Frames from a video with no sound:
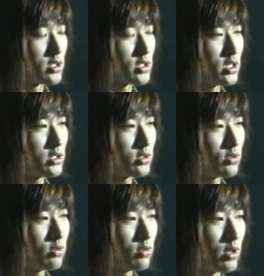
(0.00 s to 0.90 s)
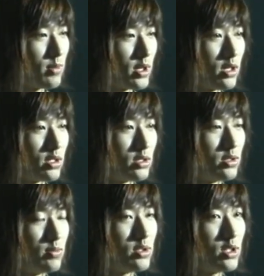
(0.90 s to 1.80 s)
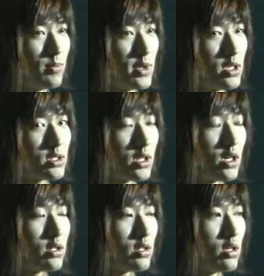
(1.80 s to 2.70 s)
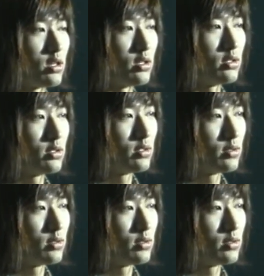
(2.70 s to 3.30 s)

うですね最初の方はまあ自分にペースがあって